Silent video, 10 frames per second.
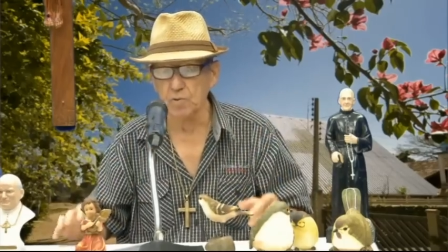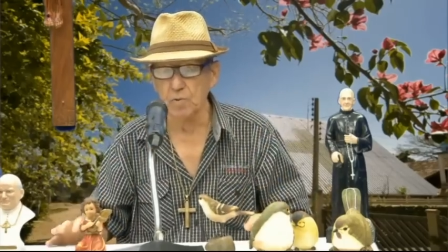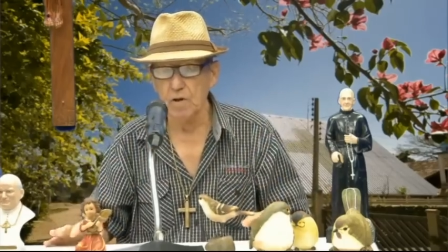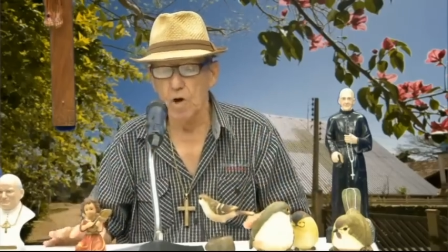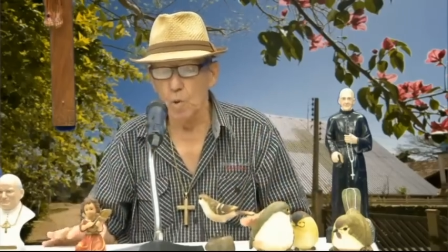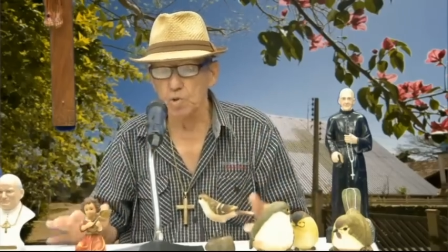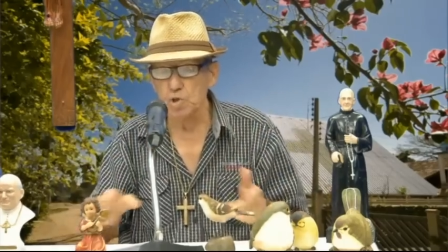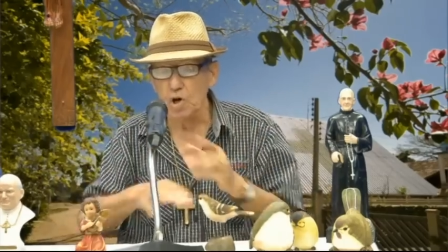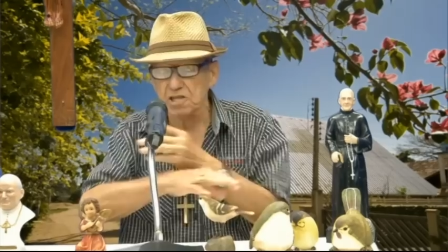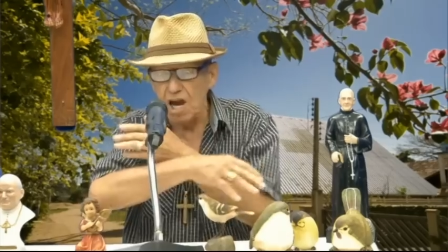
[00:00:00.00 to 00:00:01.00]
O senhor
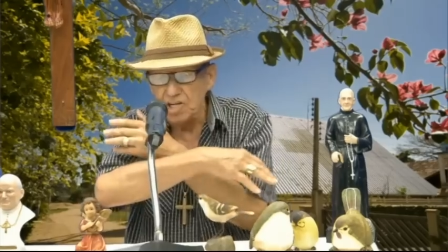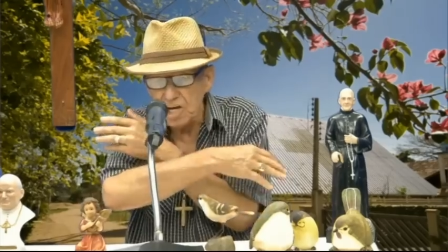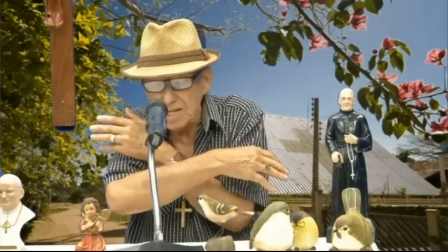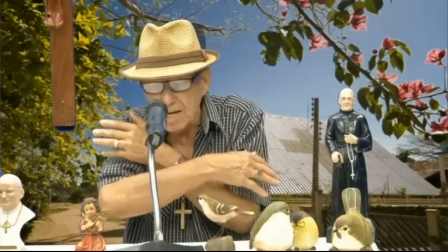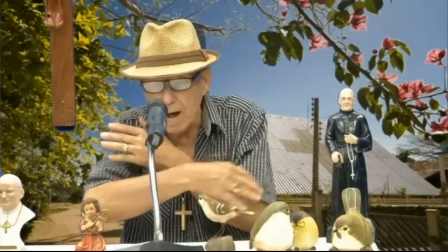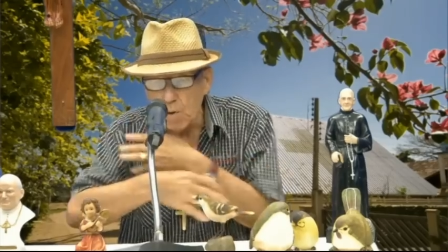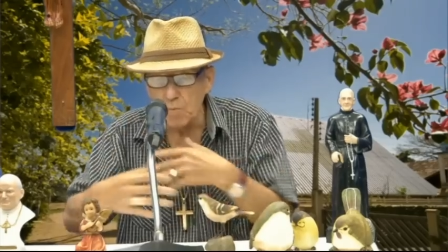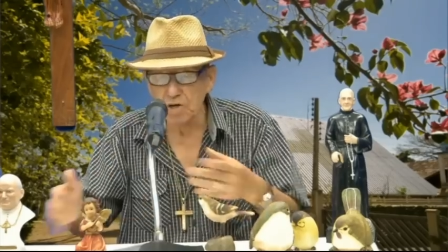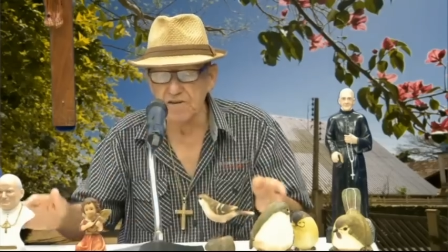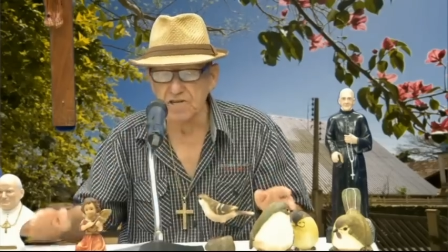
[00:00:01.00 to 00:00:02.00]
deixa entrar como
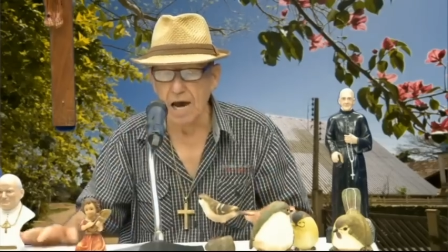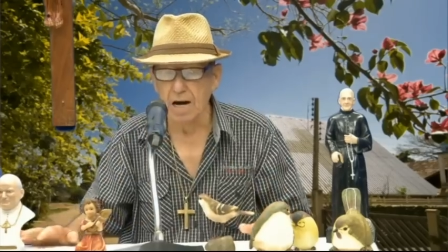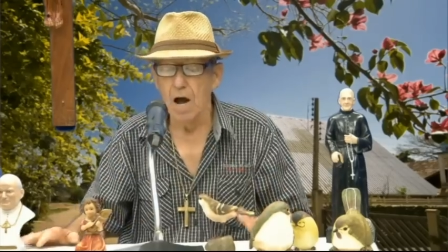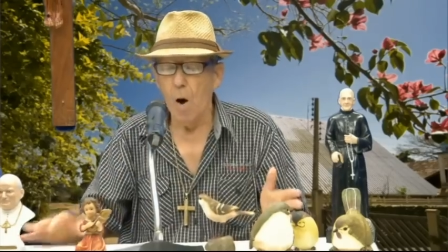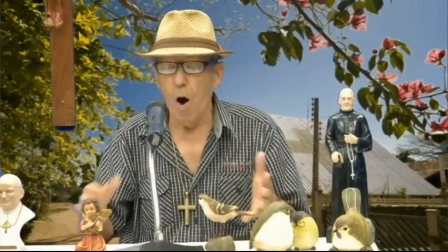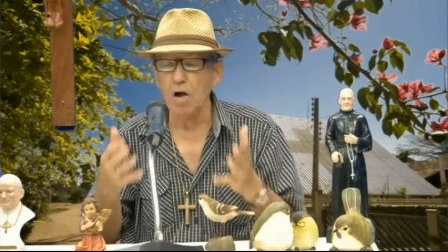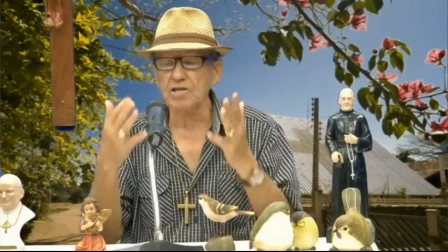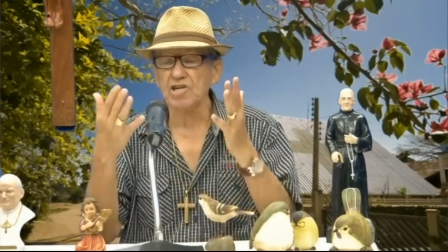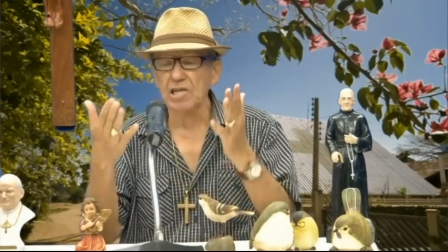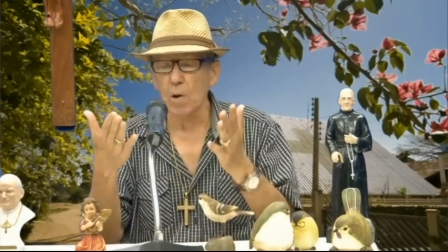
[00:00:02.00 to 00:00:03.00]
quiser. Onde está o
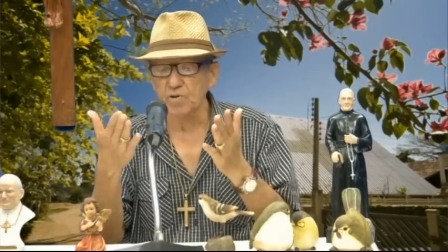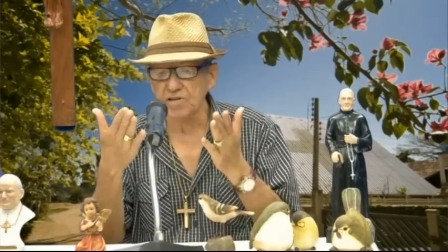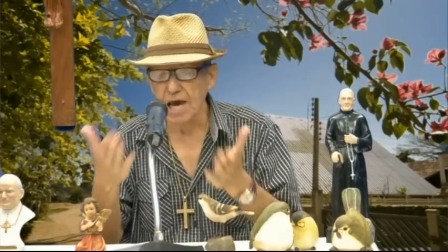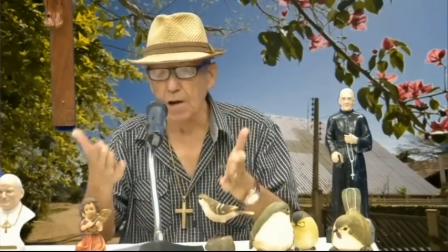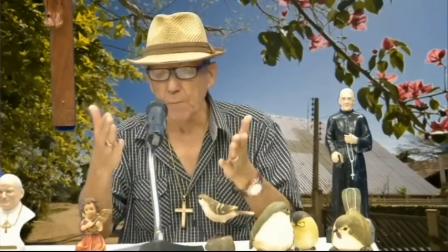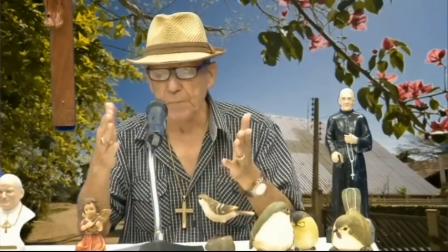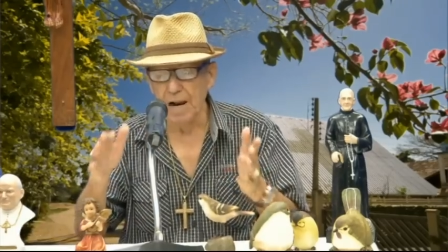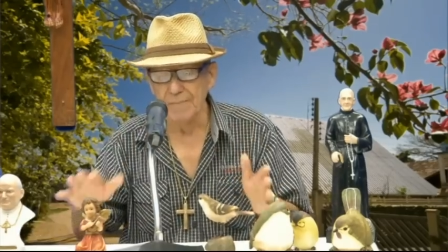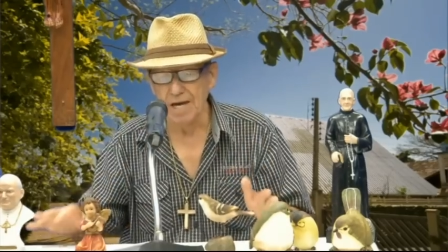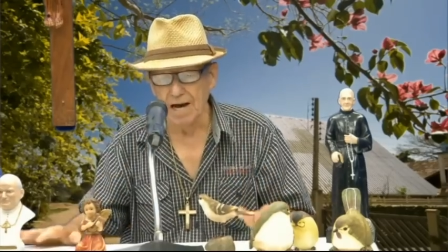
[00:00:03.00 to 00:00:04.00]
zelo pela minha
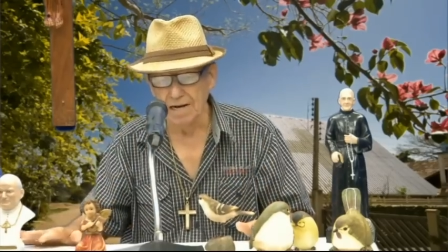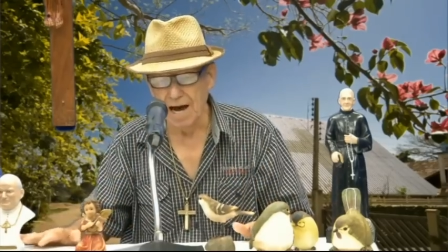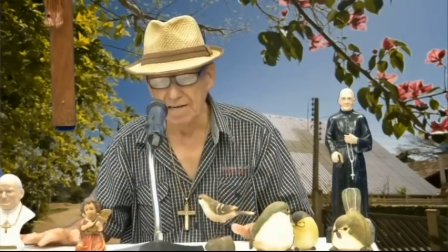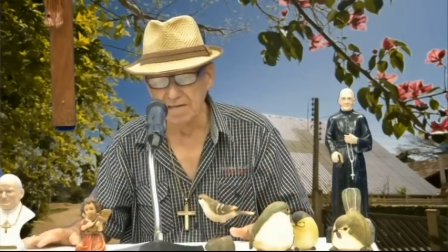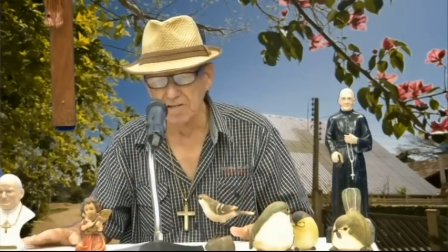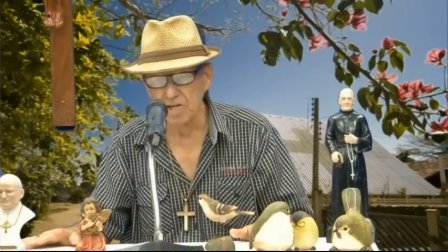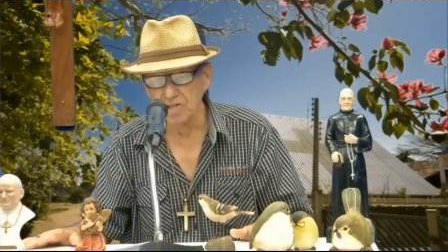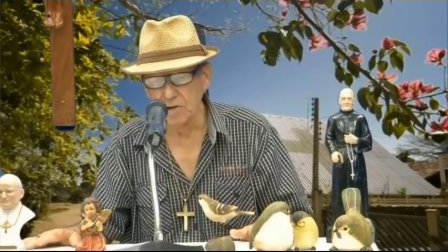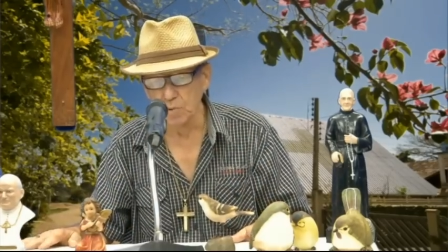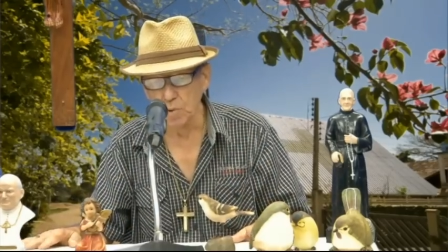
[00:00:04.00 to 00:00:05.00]
casa, diz
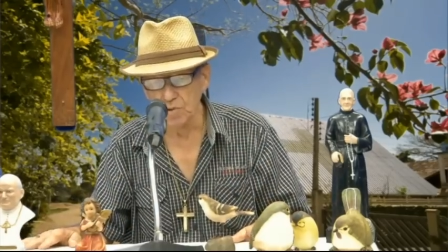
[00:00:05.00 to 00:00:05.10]
Jesus?